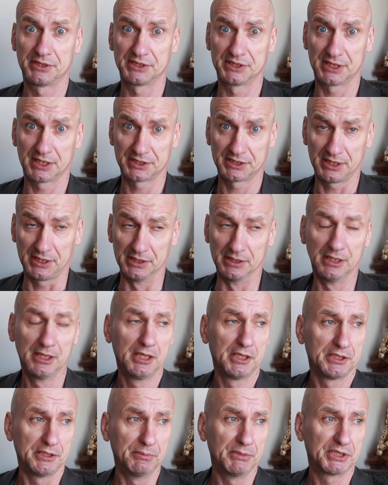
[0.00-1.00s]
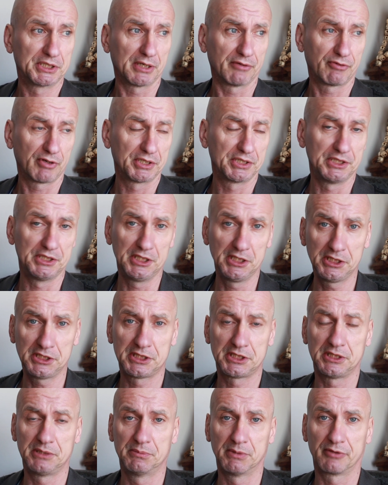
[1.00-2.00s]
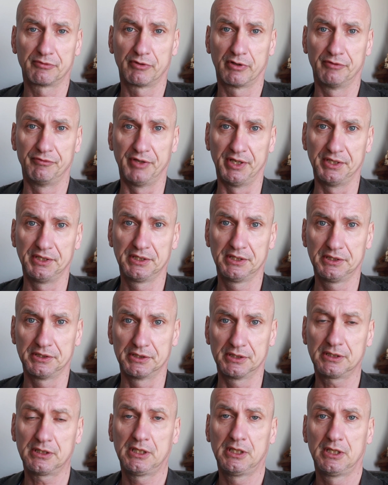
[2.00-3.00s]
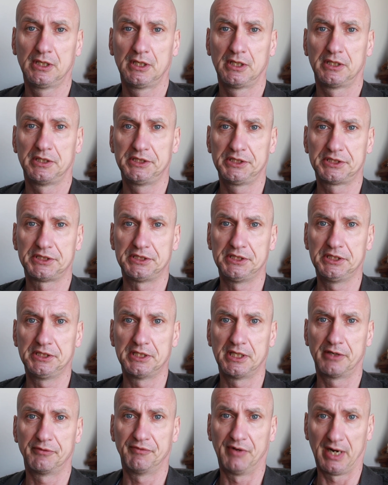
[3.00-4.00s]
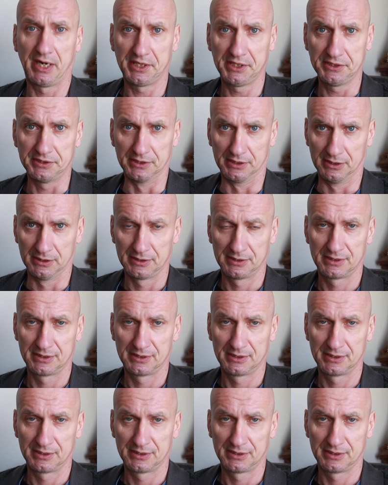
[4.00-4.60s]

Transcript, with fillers: Sazen. Die Metapher, die ich immer verwende, ne, ist die der Weide.